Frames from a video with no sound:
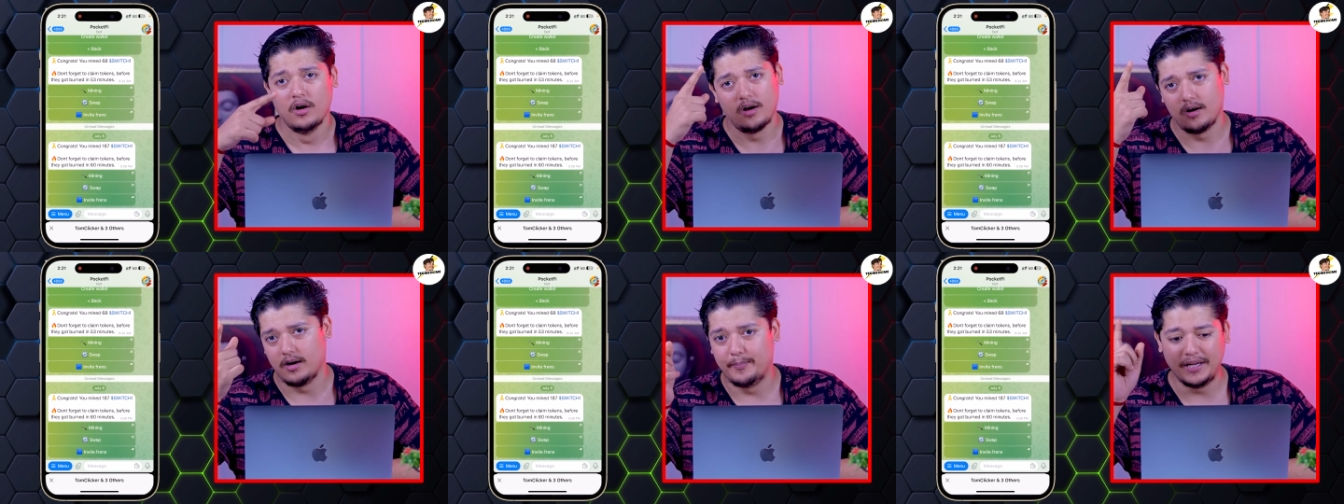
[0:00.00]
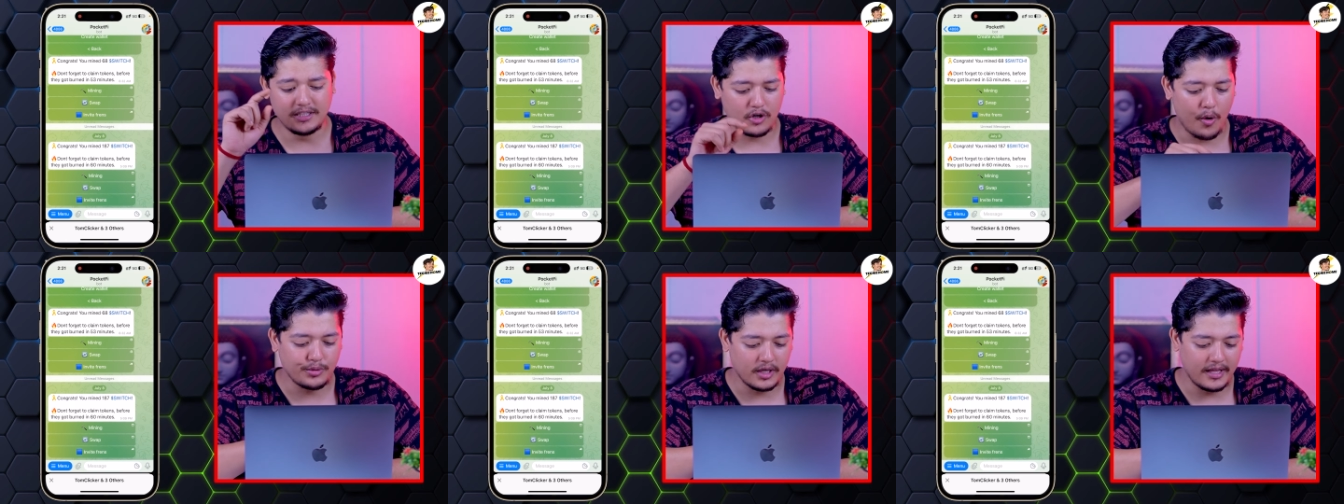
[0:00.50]
ब्रिज
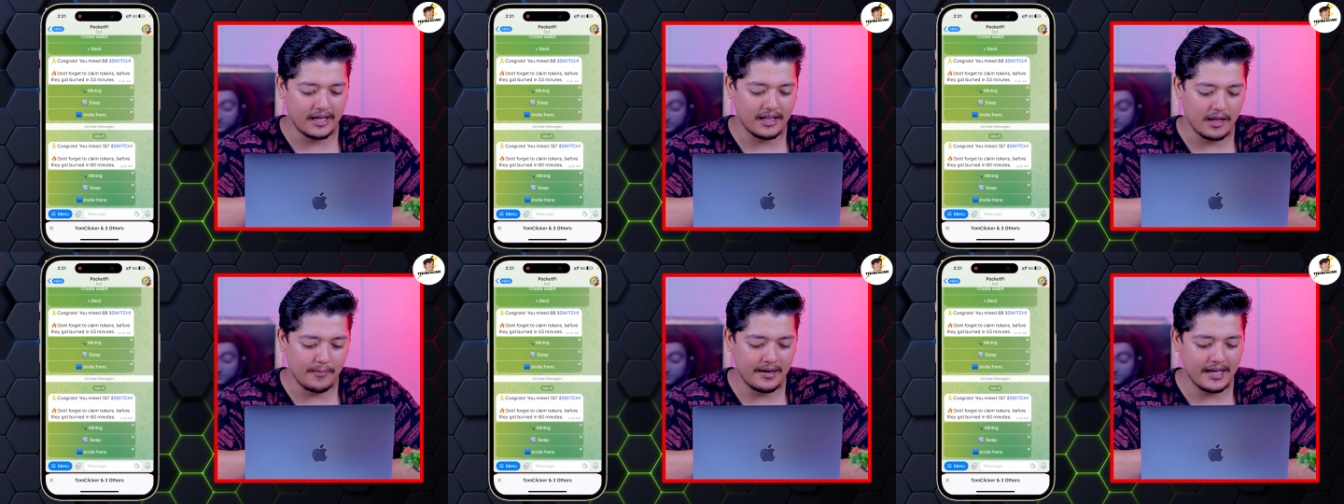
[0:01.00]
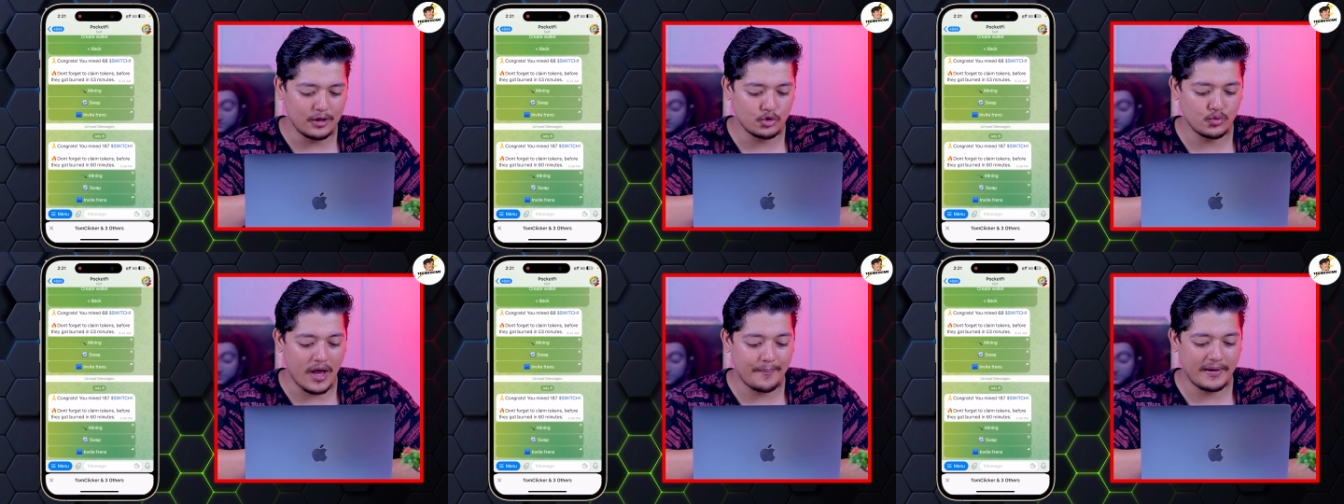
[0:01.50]
का ऑप्शन देखने को मिल रहा है तो
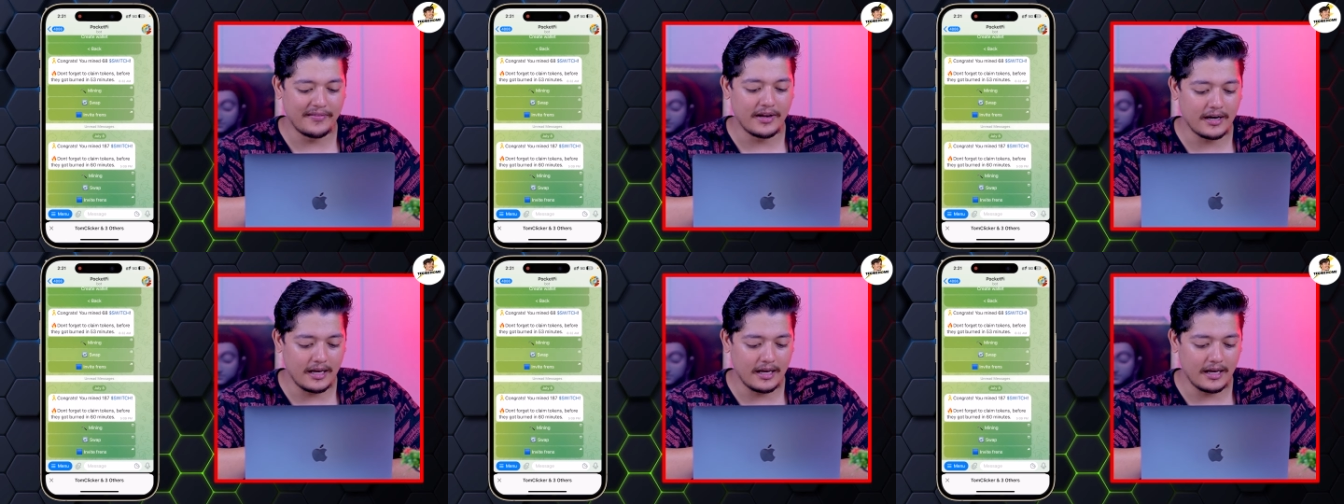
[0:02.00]
स्वैप के अंदर